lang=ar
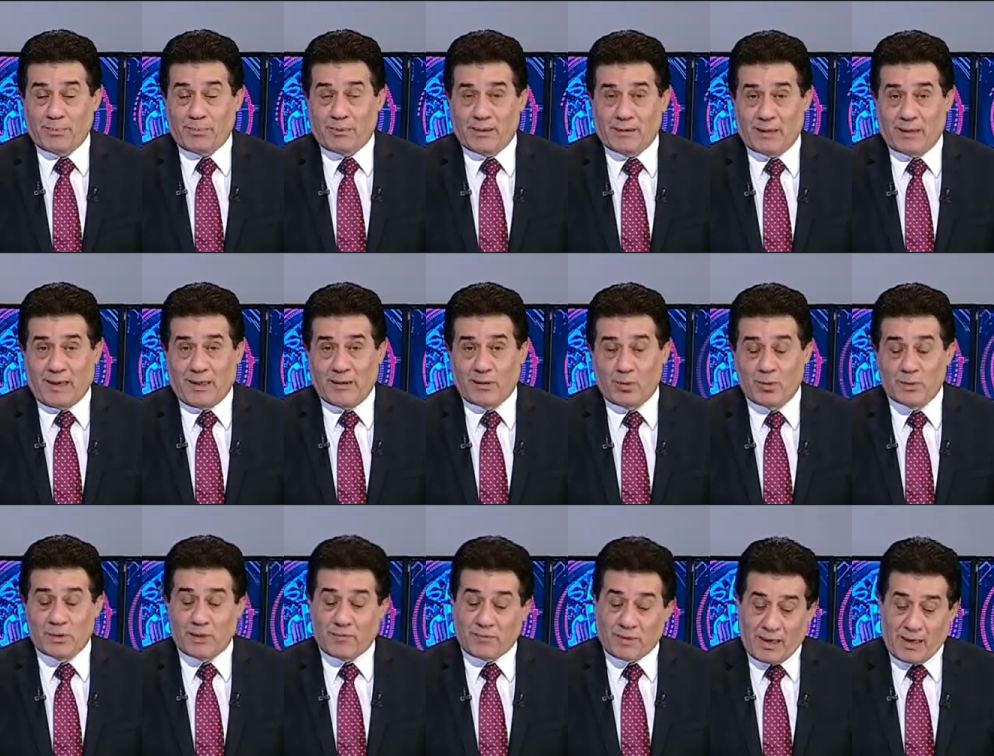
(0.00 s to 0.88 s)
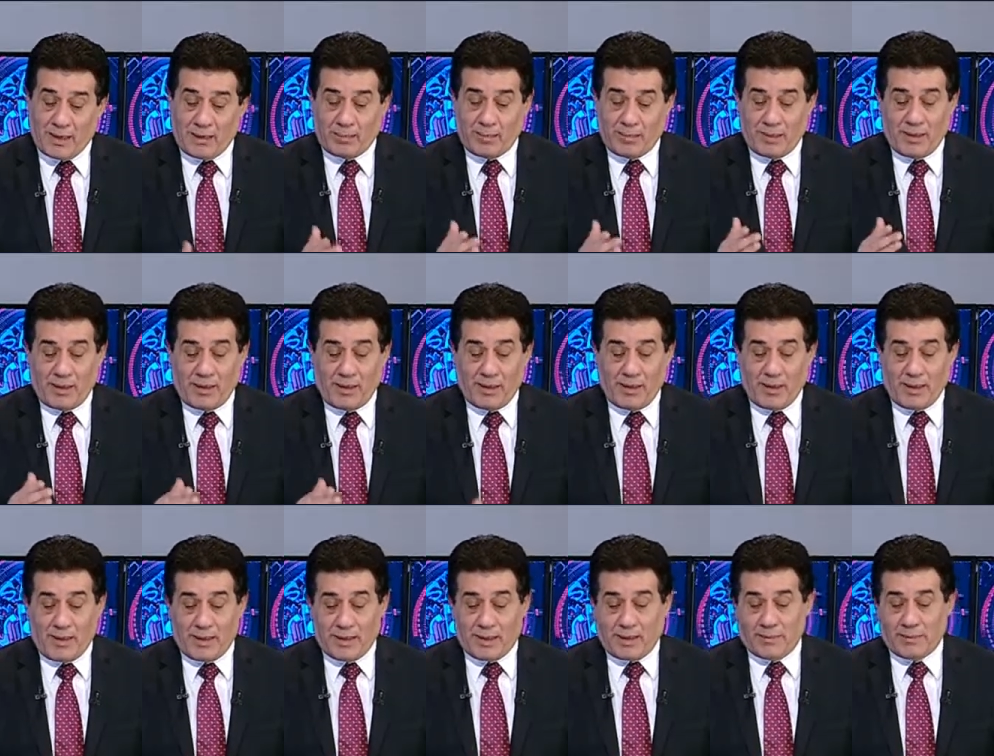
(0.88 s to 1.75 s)
كابتن طلعت يوسف طيب
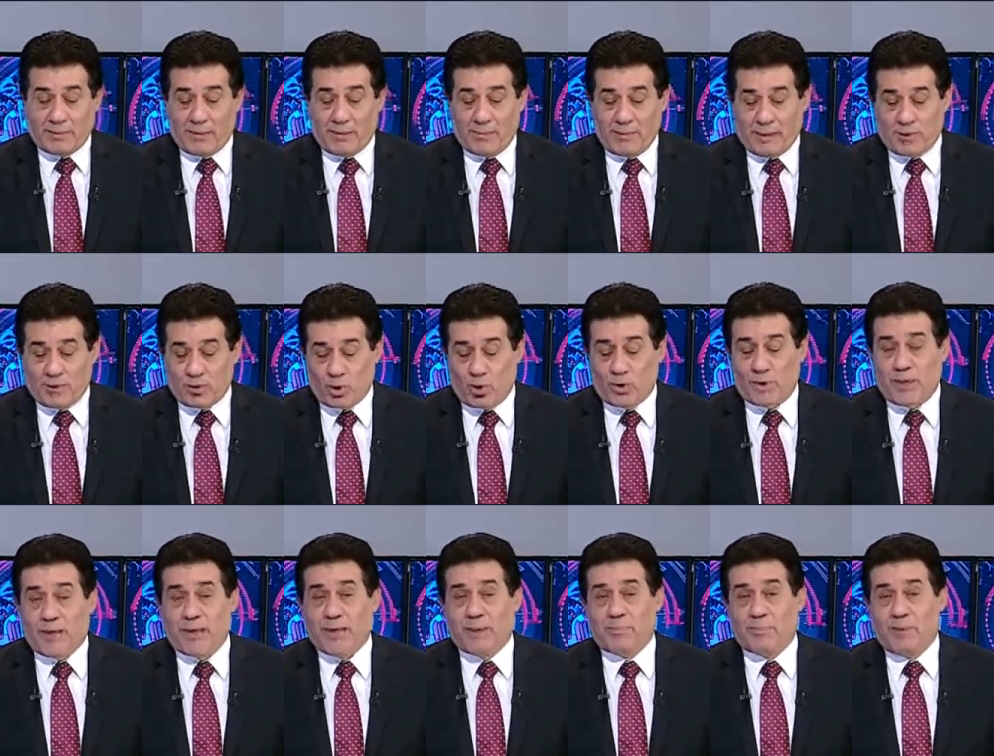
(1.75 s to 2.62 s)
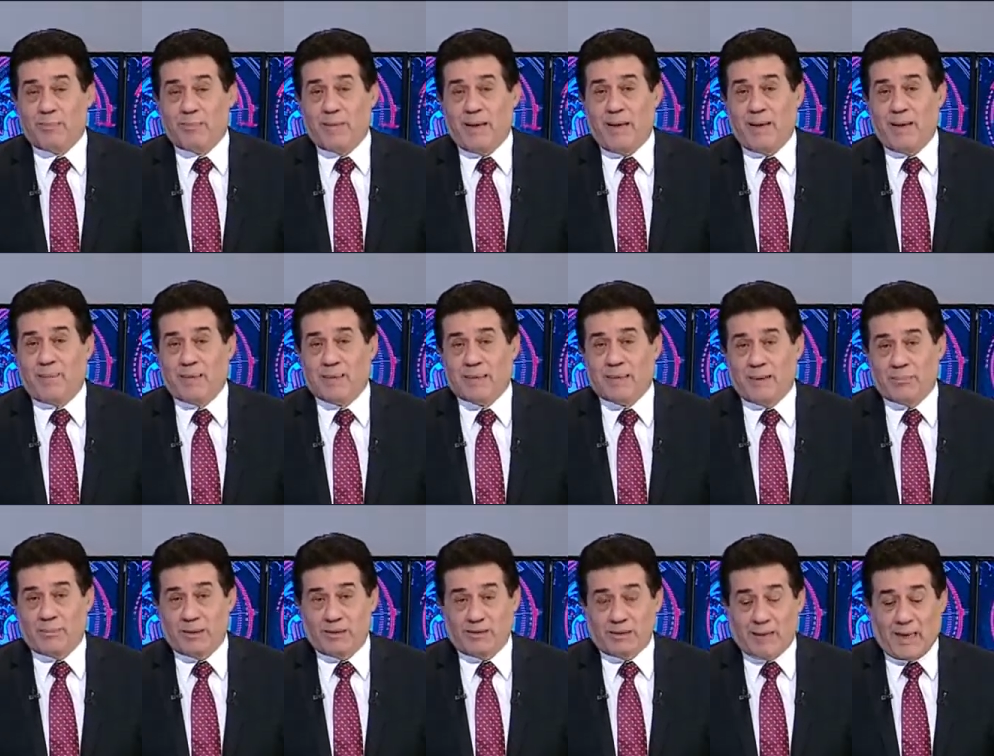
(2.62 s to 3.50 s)
كابتن آه، شكرا كابتن محمد
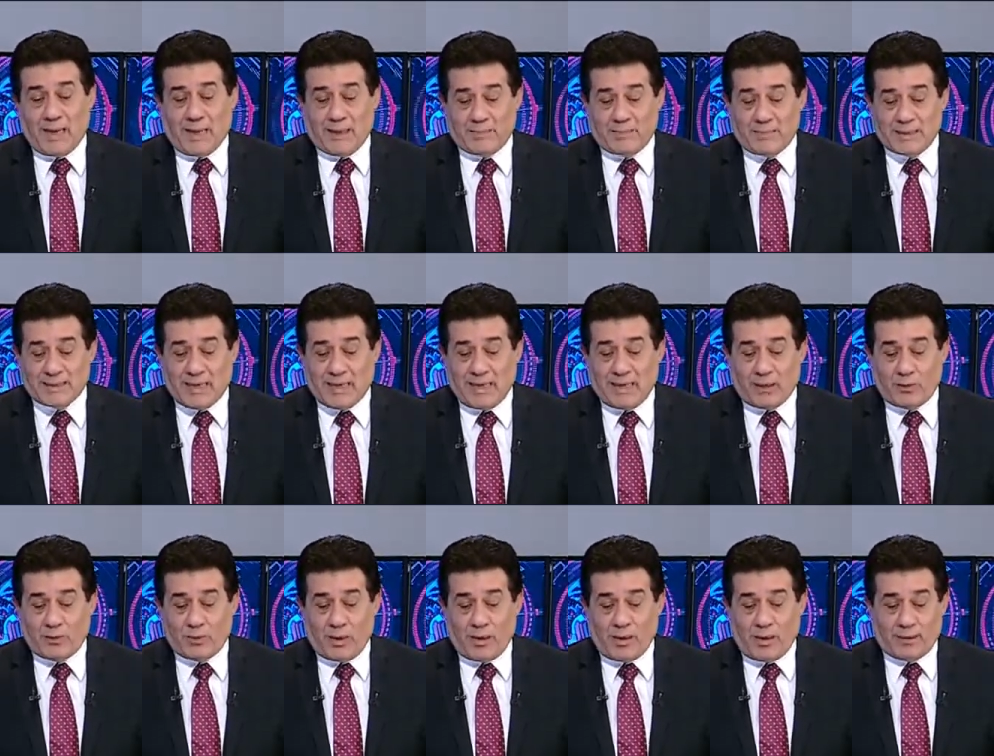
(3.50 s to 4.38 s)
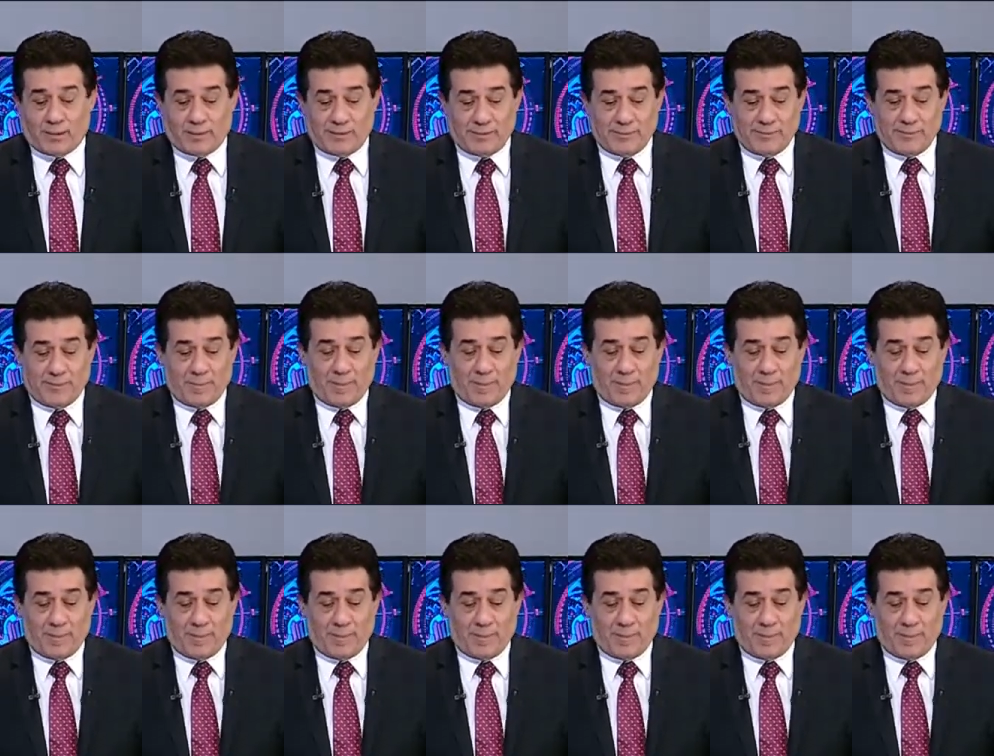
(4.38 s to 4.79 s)
كابتن طلعت مساء الانوار